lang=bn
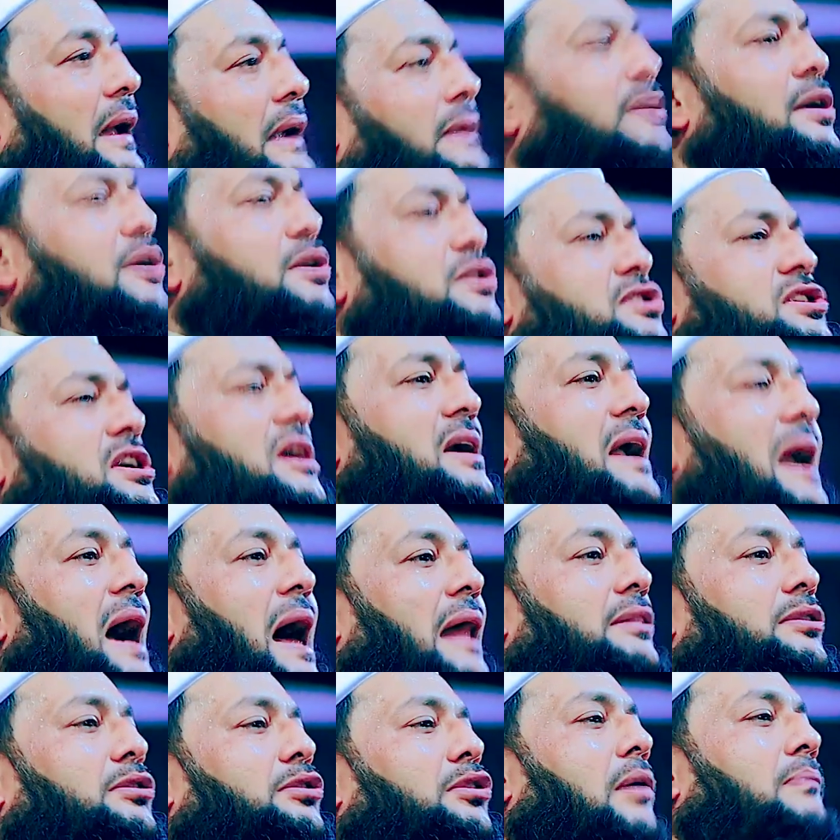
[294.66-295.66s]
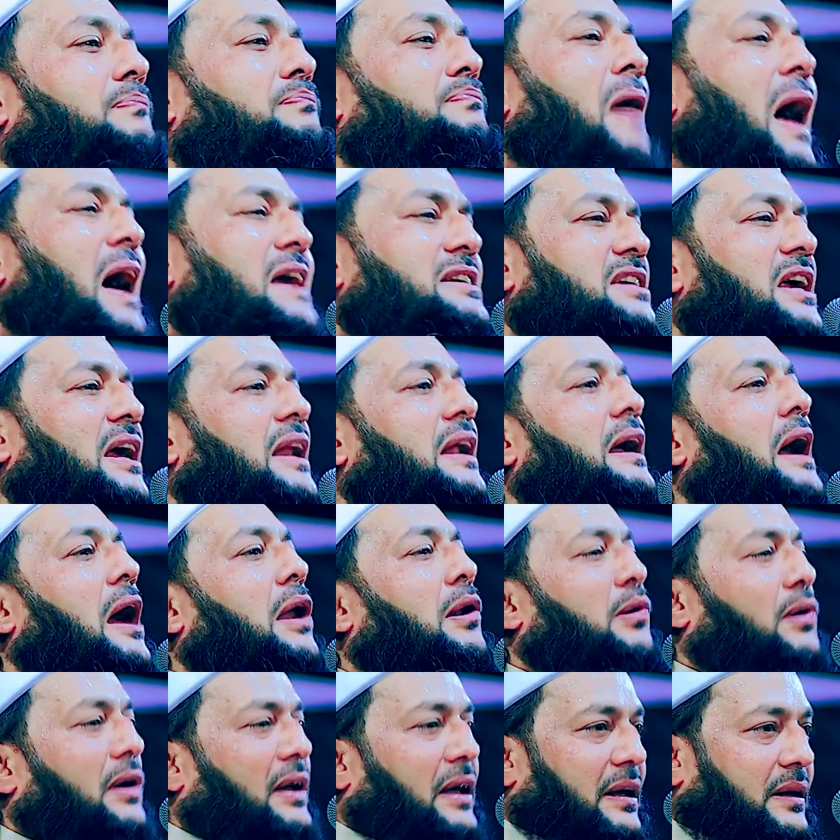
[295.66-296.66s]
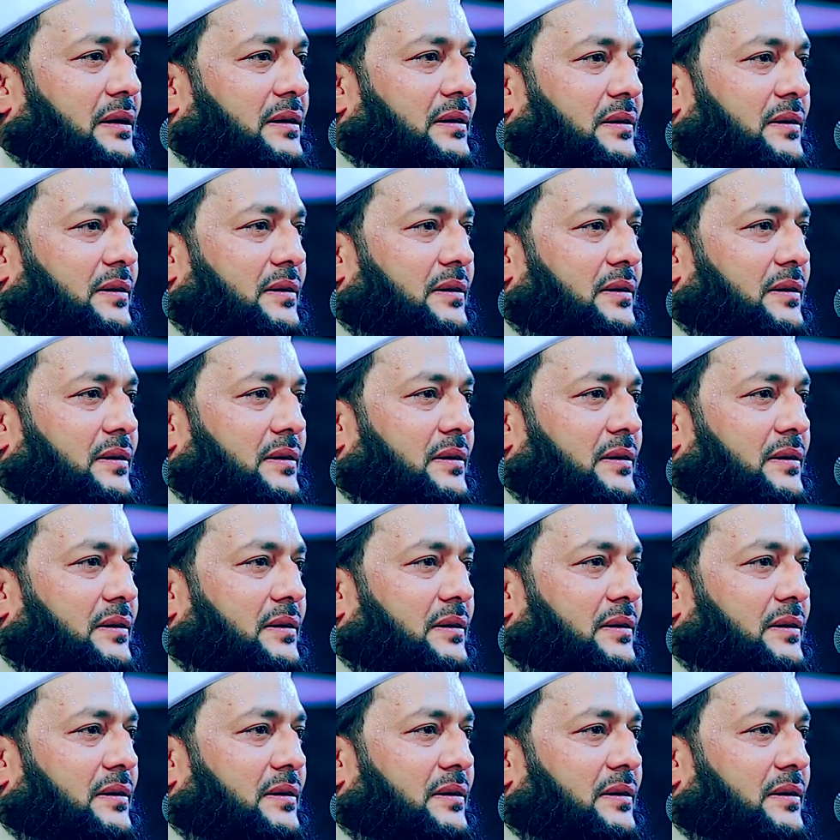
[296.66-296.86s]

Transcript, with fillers: এটা হচ্ছে খাদ্যভ্যাসের কারণে